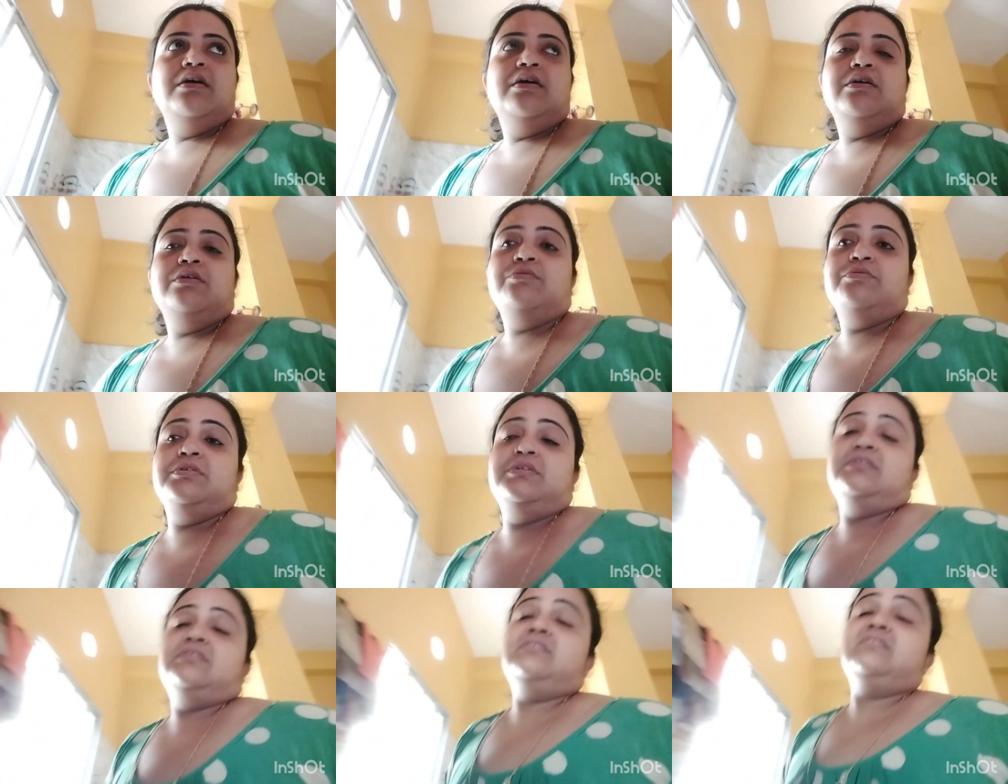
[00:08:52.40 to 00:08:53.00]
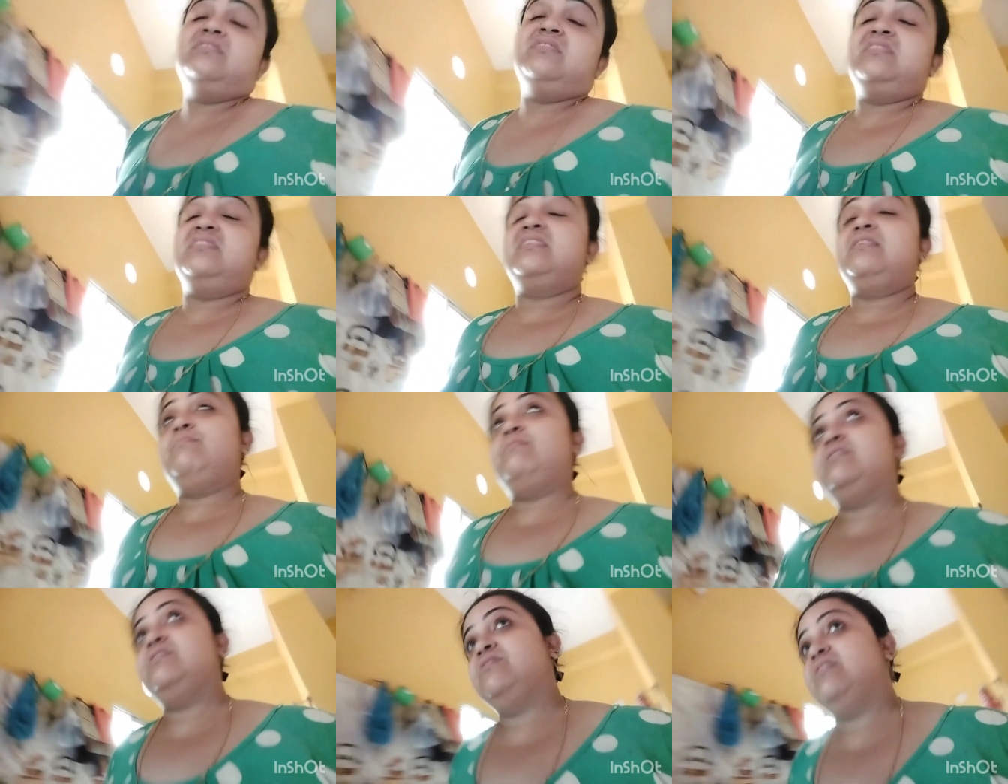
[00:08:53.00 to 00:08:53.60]
ওই কী
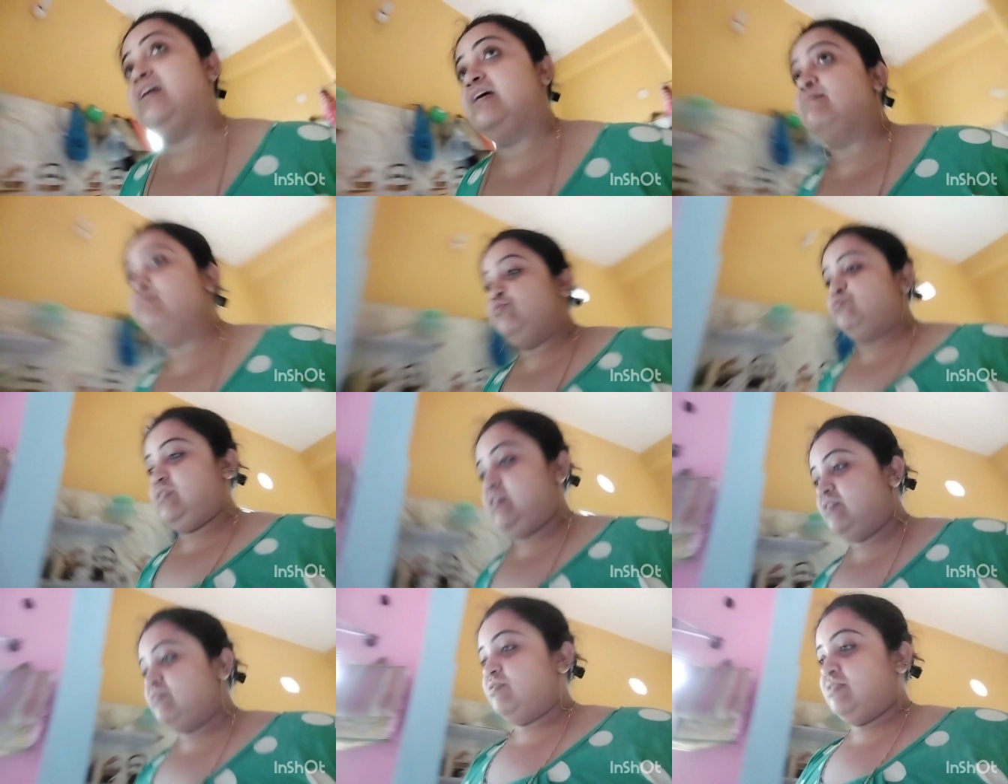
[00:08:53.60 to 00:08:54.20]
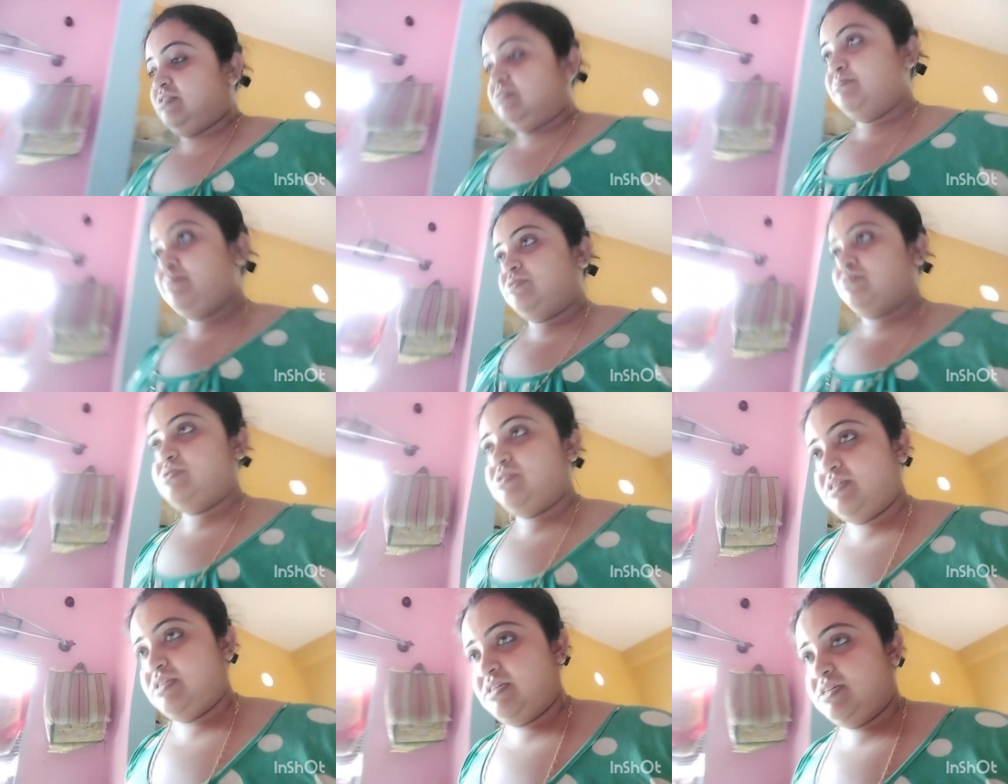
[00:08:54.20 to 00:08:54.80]
বলে যেন আর মুখ থেকে কথা
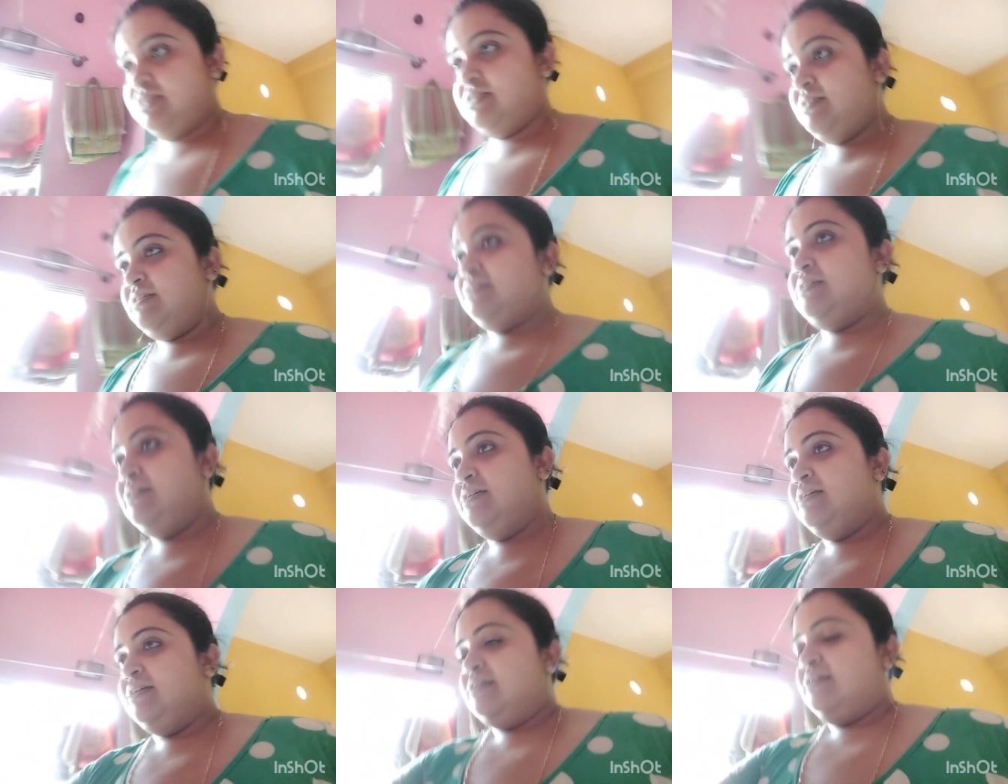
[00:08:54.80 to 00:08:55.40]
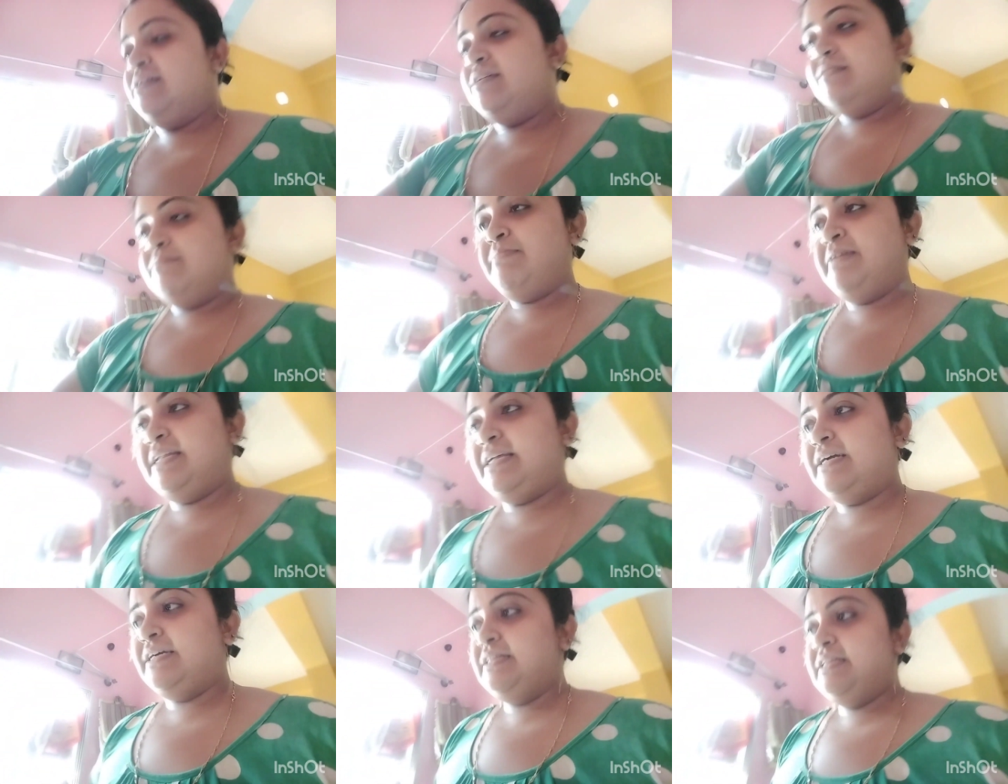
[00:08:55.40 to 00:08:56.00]
বেরোচ্ছে না
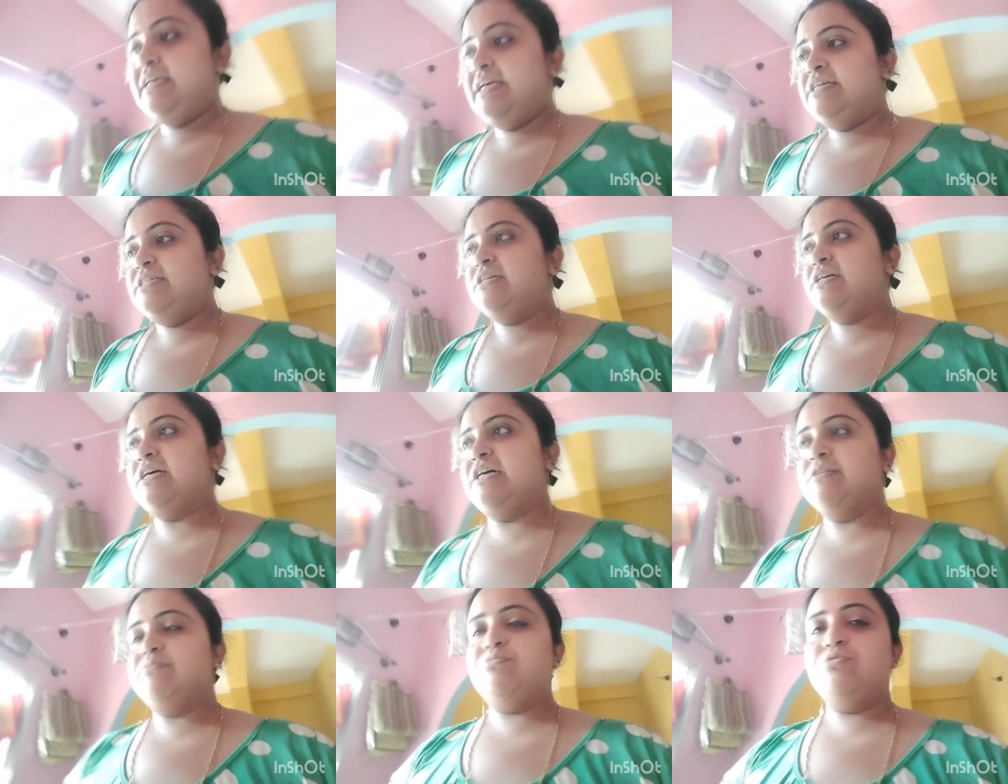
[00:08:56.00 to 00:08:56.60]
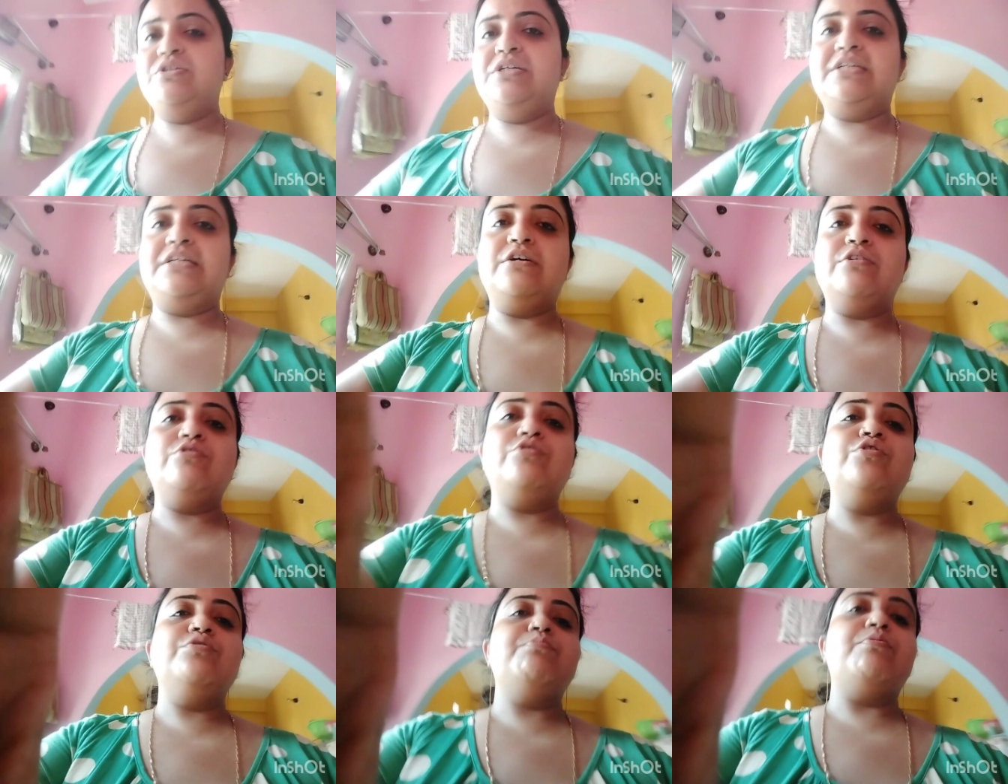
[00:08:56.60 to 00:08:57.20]
মেয়েটাকে দিয়ে এসে কাচবো সেটার
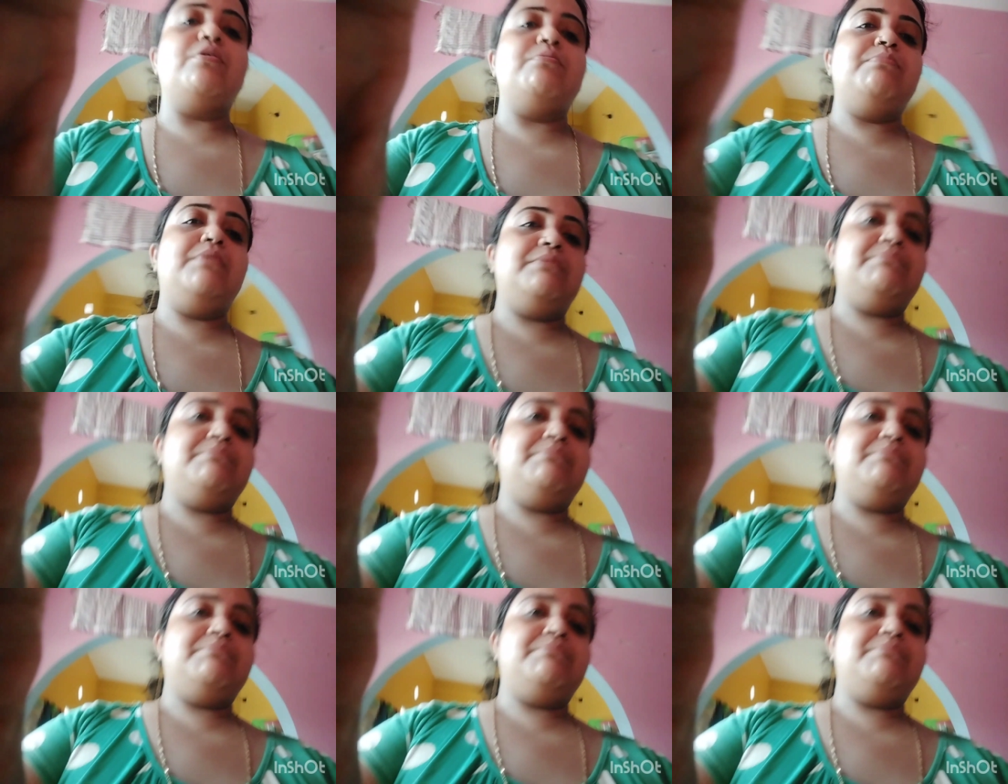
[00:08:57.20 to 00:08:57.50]
কোনো প্রবলেম